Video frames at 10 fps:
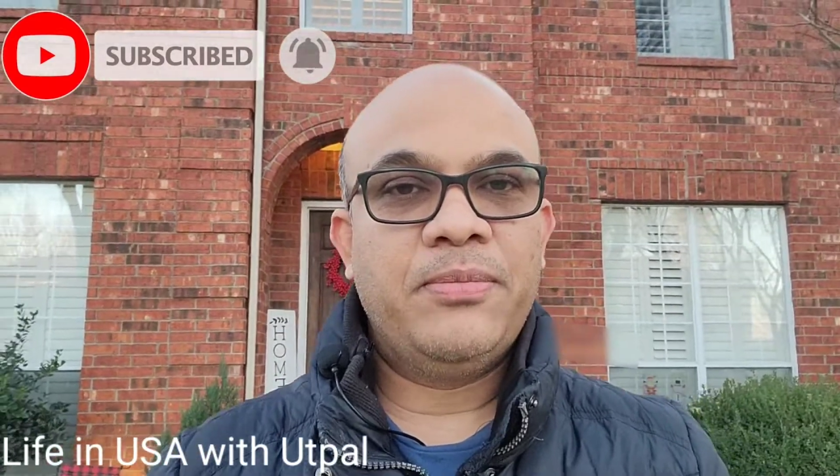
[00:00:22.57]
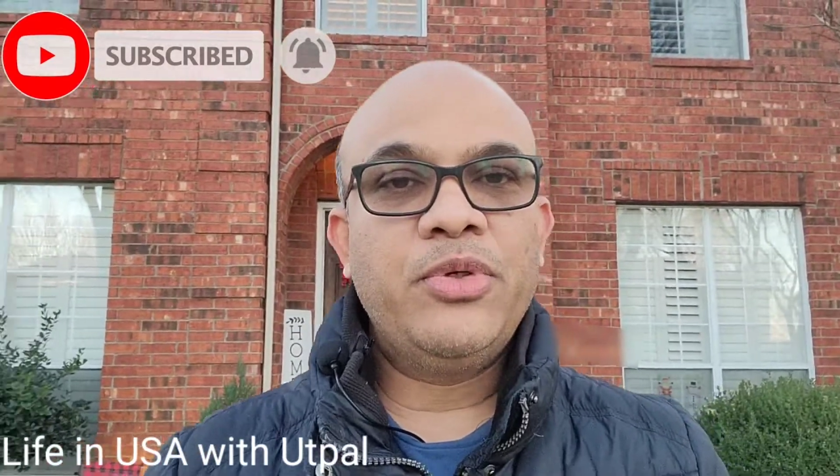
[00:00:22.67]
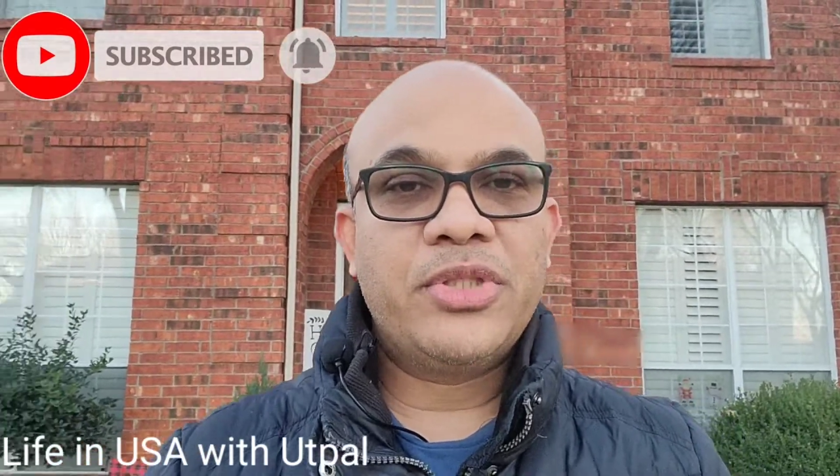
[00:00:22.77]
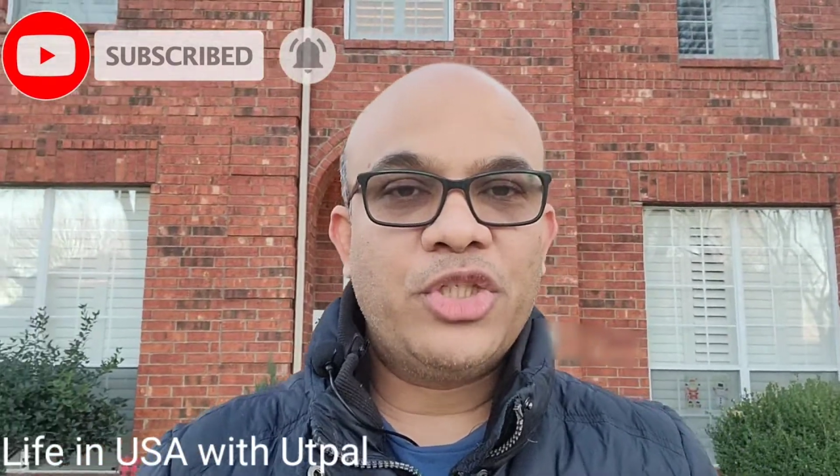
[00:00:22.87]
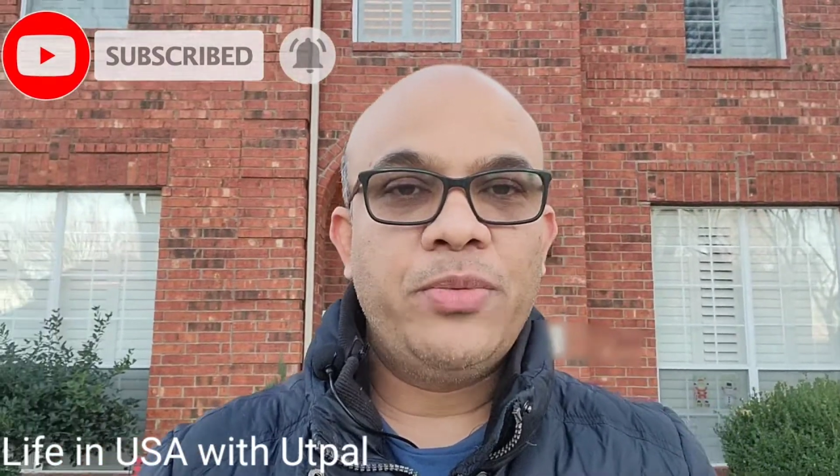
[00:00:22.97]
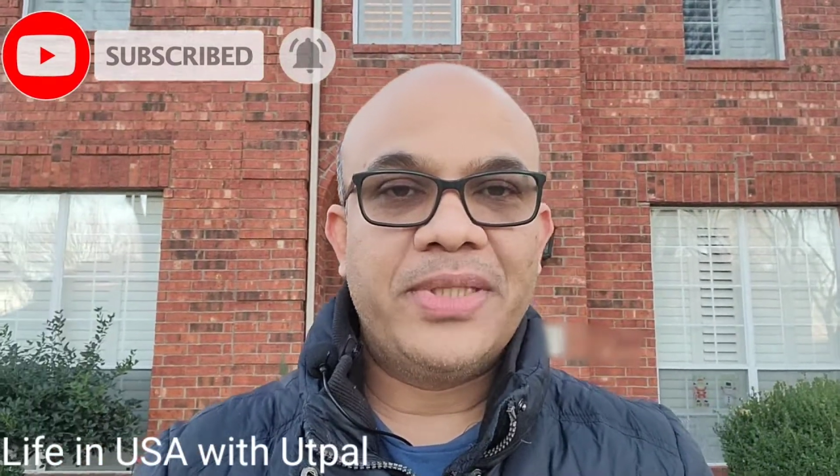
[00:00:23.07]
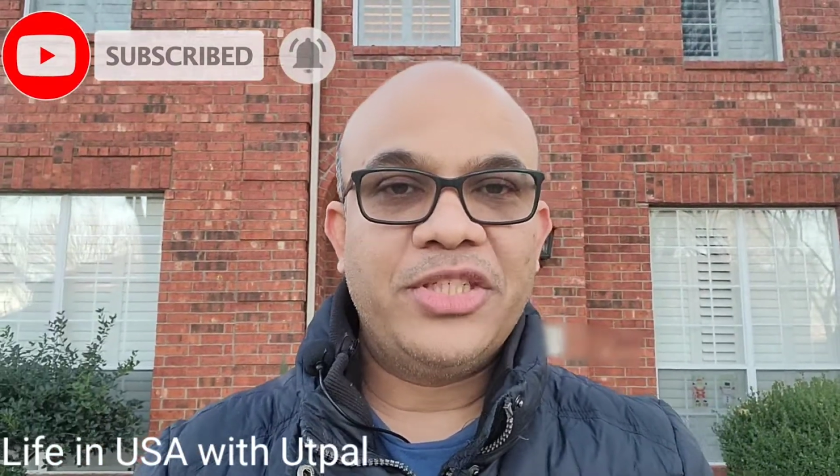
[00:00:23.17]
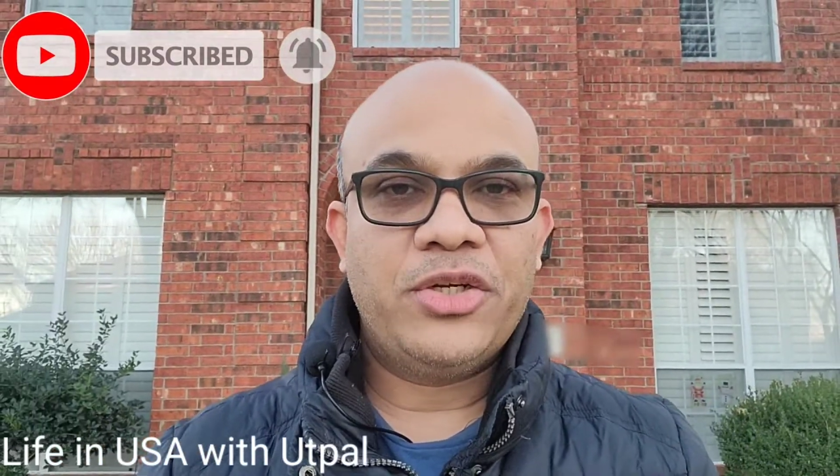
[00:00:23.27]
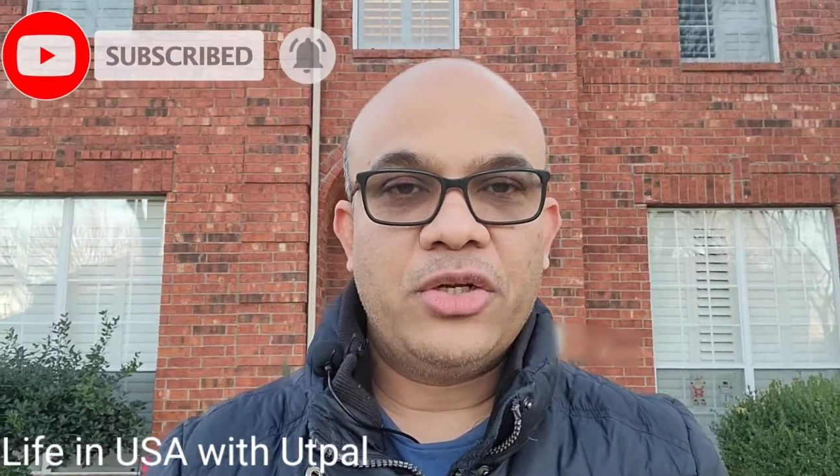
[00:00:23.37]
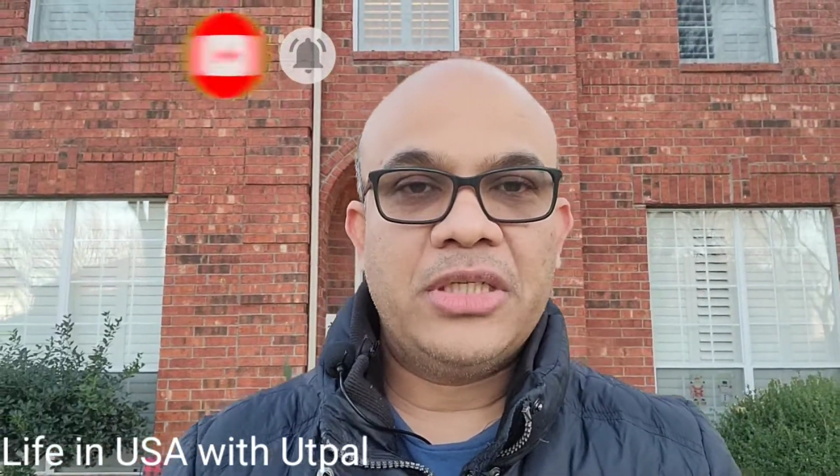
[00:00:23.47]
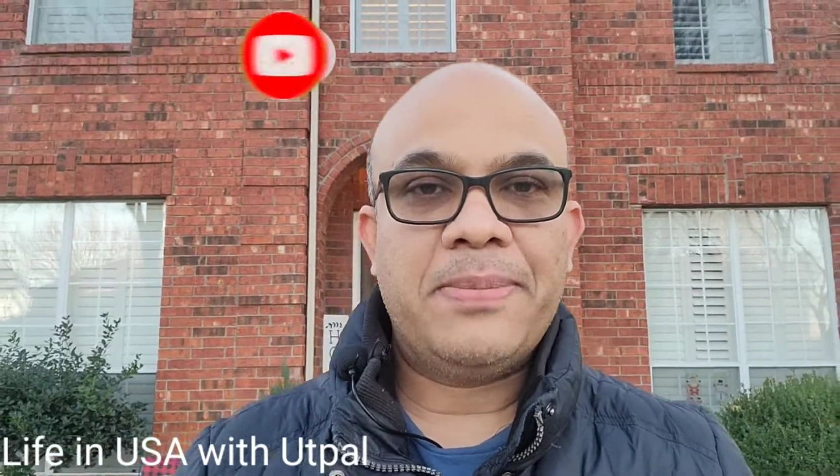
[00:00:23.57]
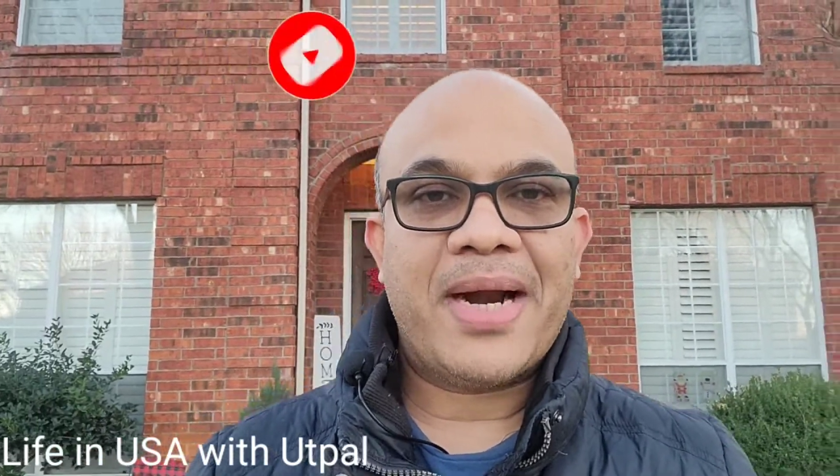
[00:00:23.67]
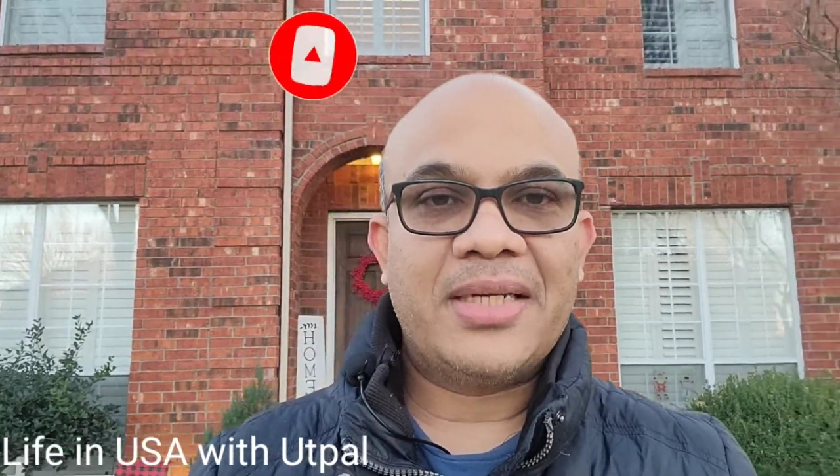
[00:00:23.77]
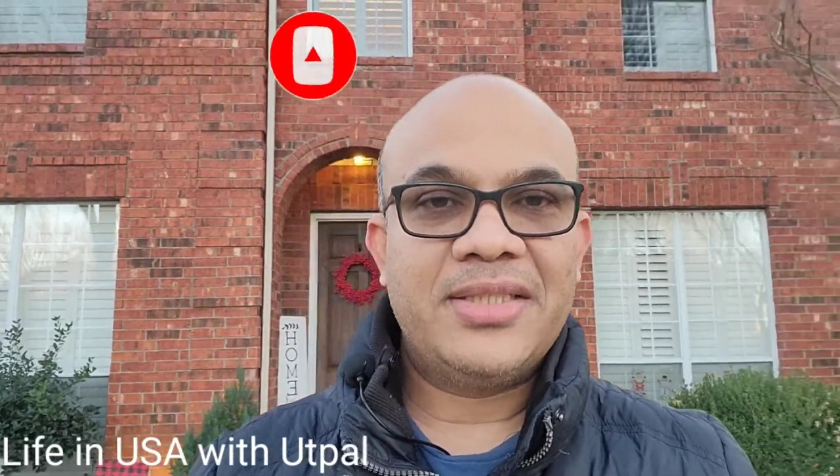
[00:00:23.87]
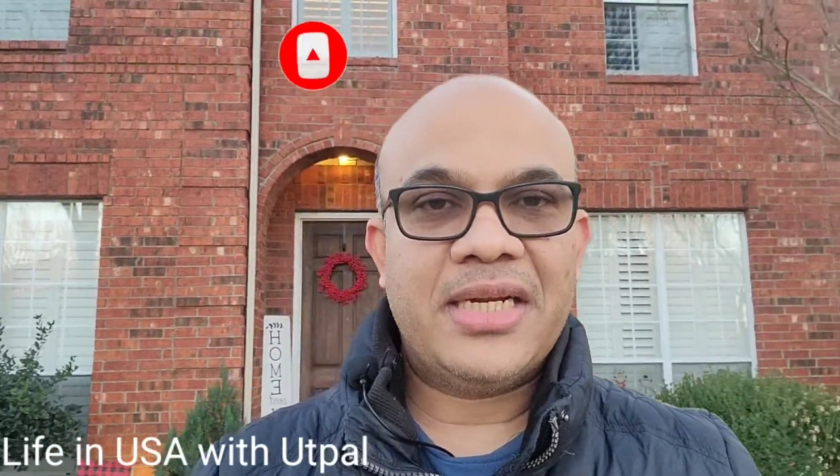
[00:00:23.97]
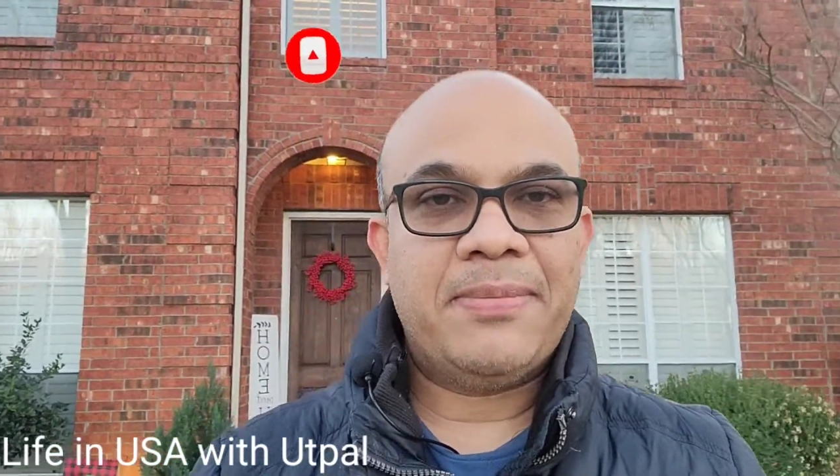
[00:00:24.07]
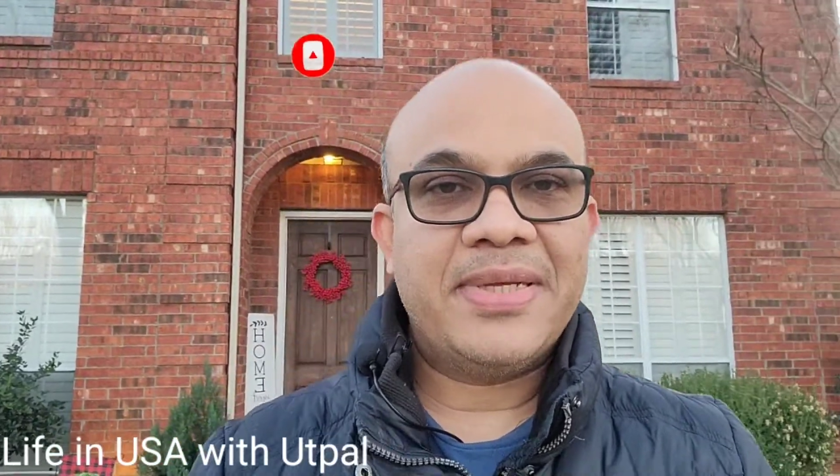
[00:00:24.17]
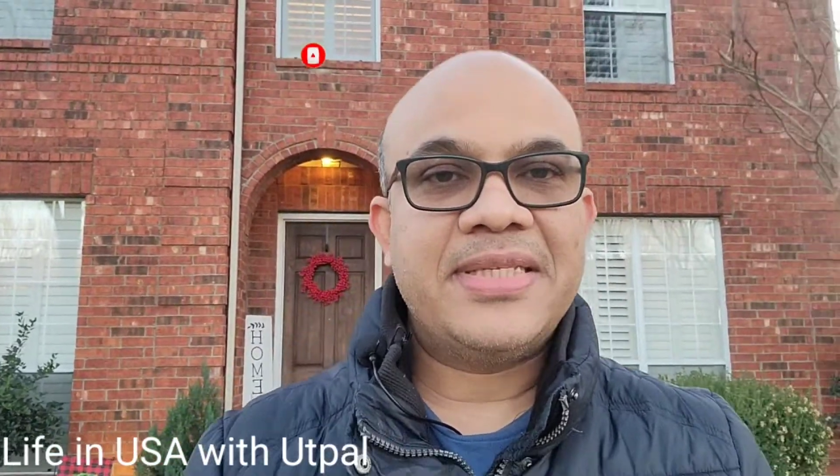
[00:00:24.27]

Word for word: বুঝতে সুবিধার জন্য যে বাংলাদেশে আমরা